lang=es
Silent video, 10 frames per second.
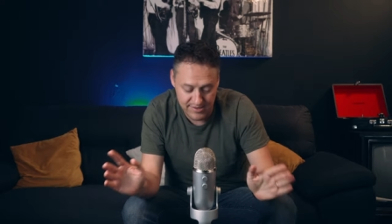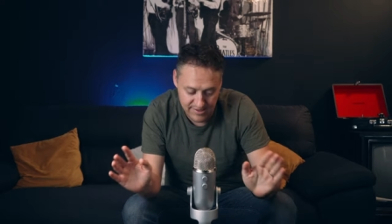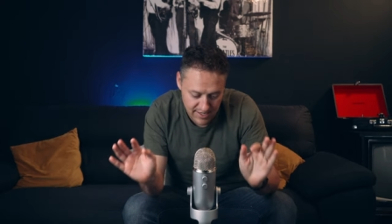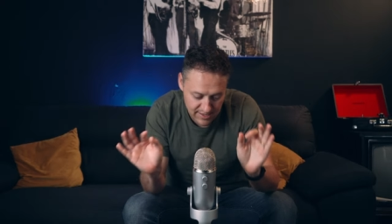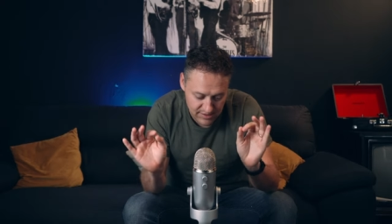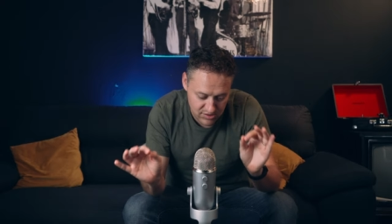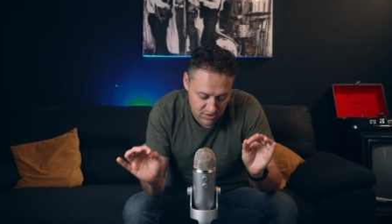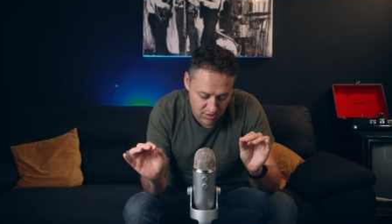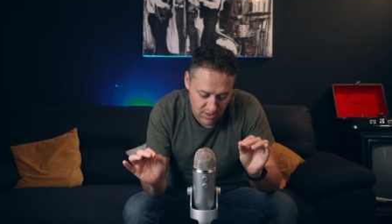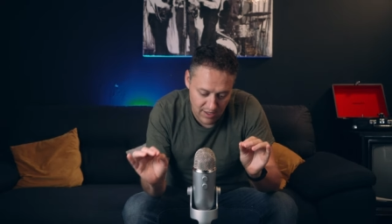Este es yo
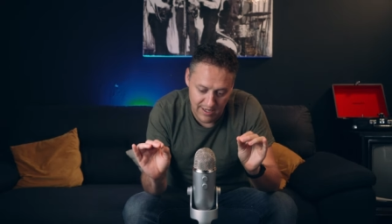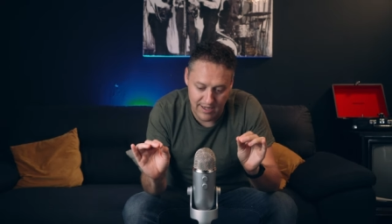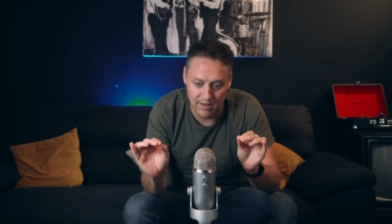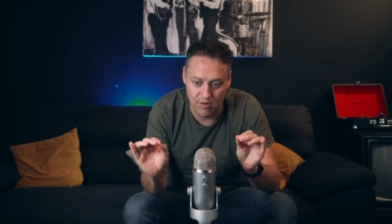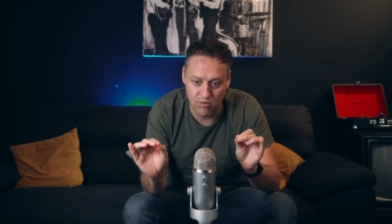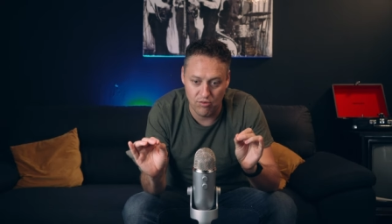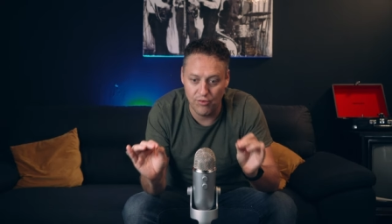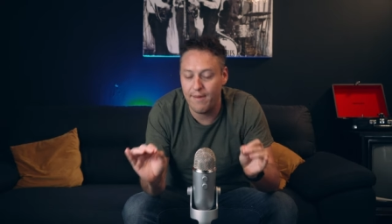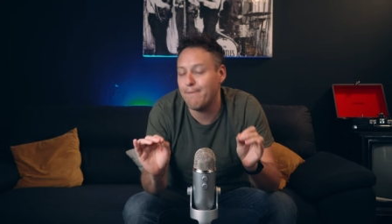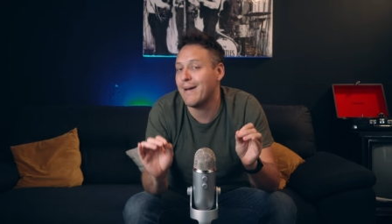creo que la
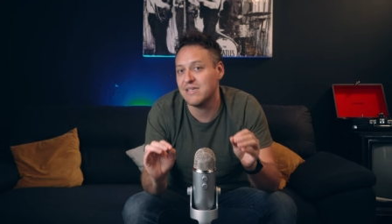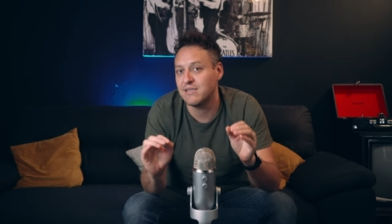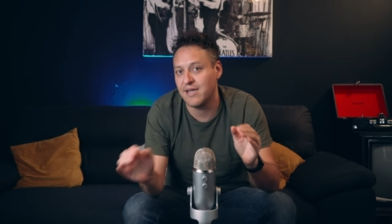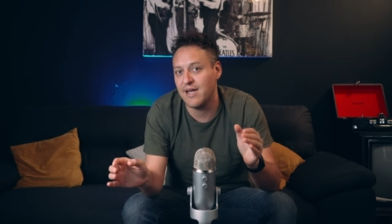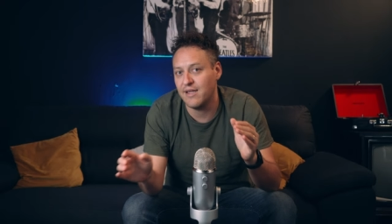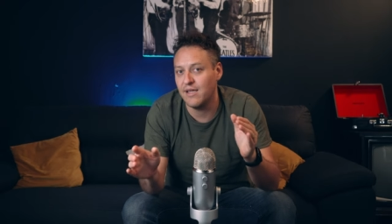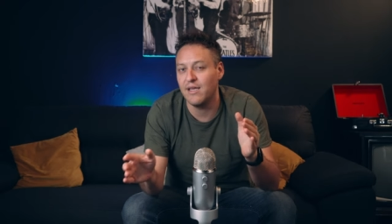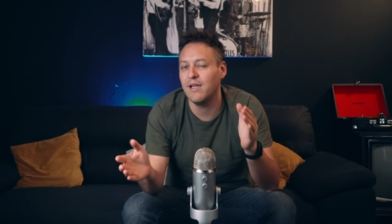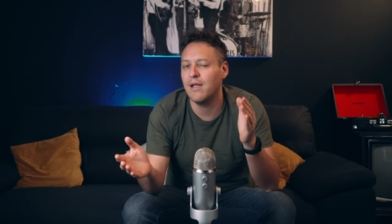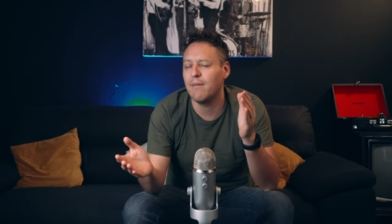duda más grande
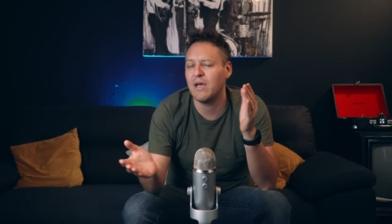y la